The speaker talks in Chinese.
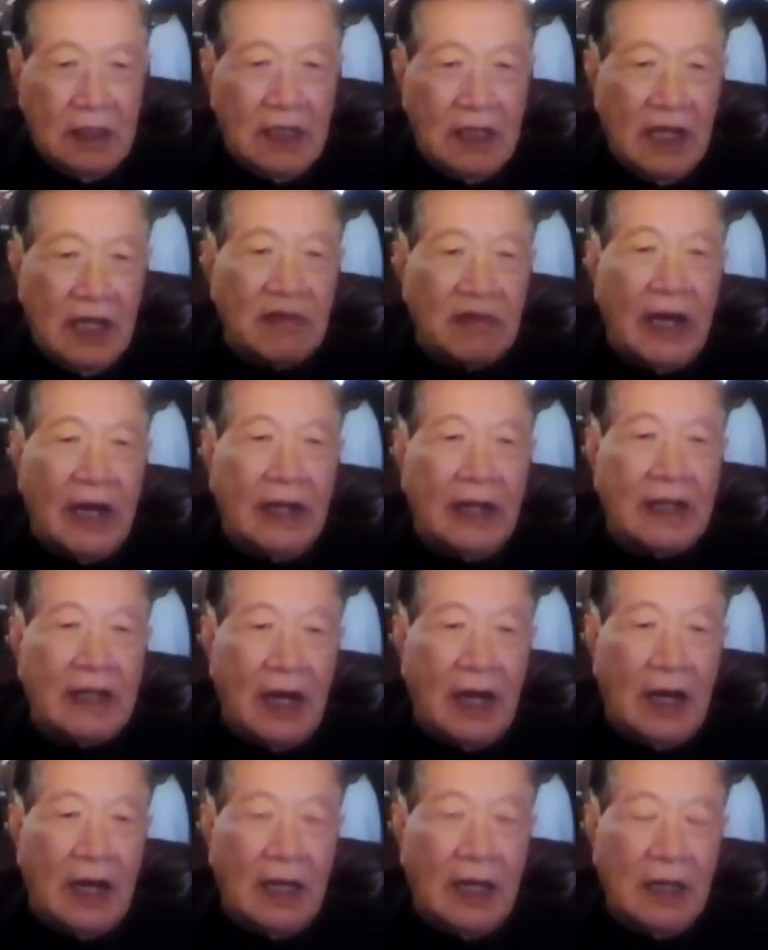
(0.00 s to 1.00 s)
另外
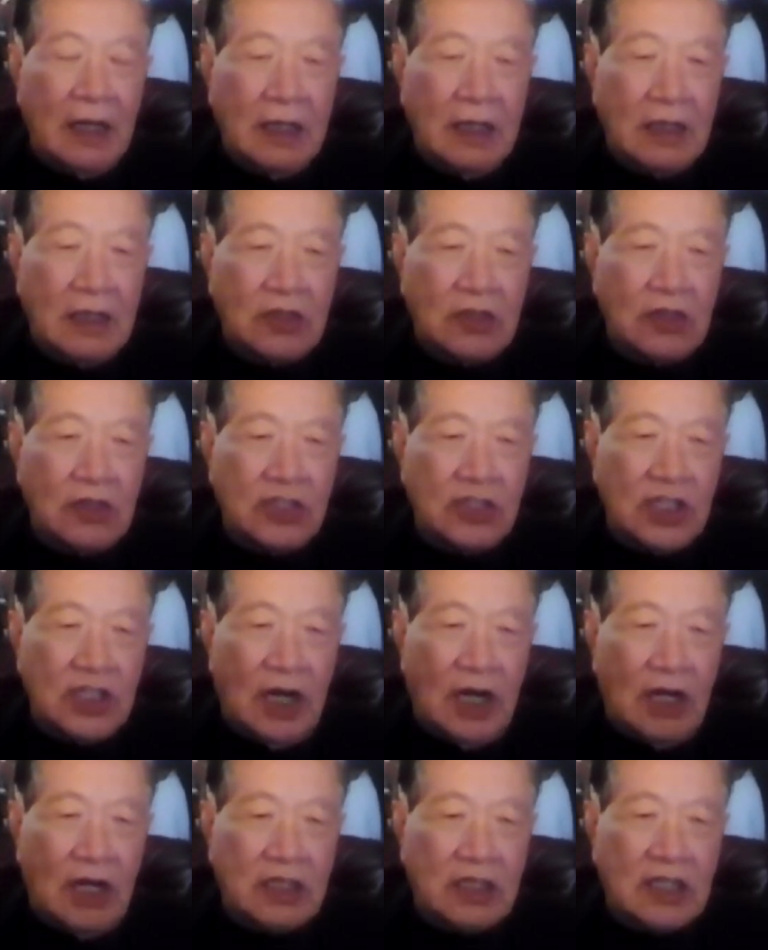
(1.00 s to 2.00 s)
呢，就是
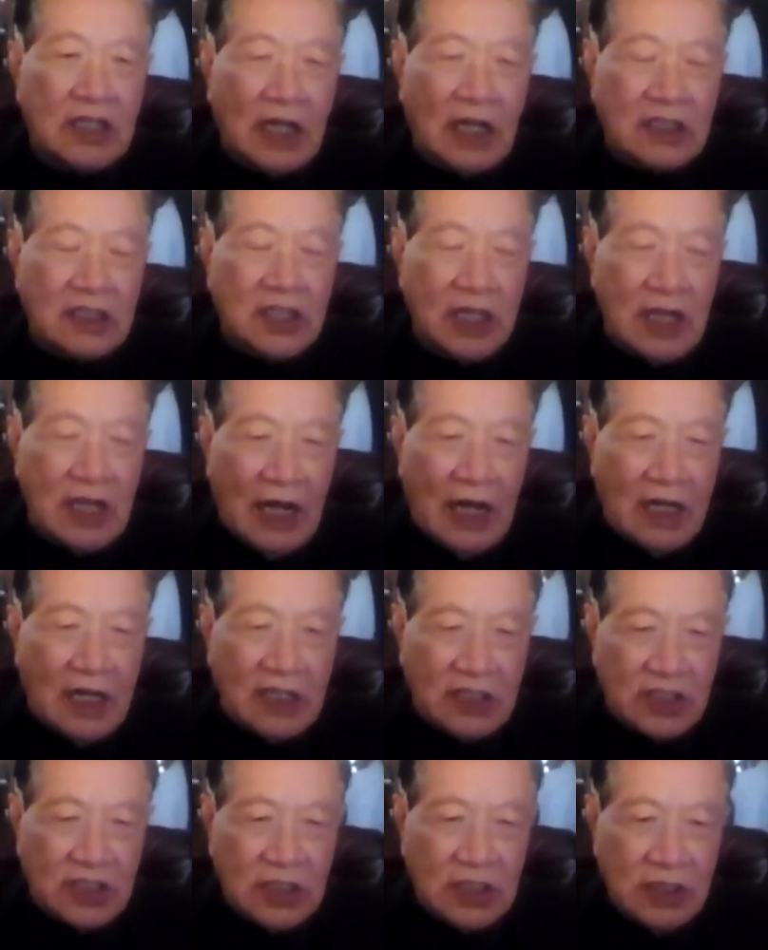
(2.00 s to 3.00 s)
要
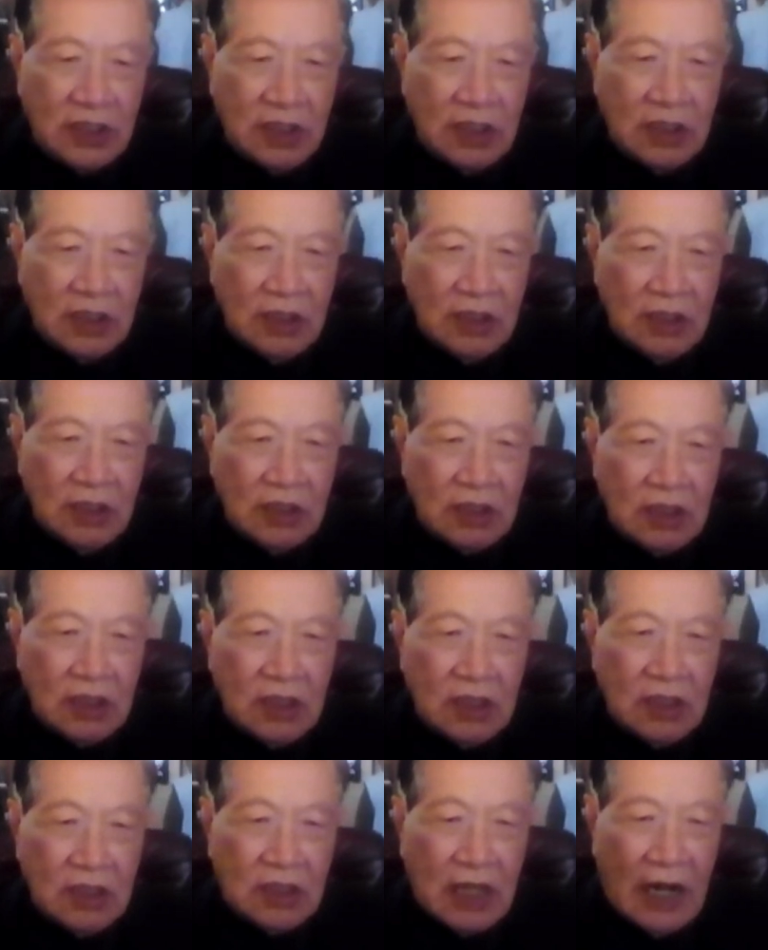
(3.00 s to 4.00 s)
toxicology，
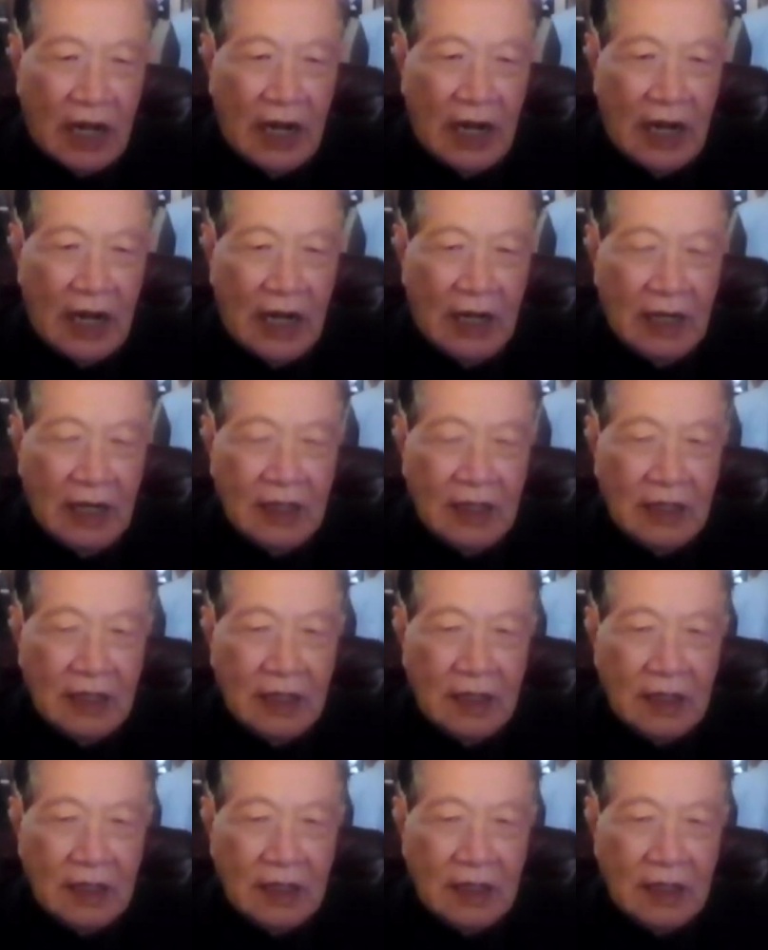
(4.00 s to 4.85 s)
他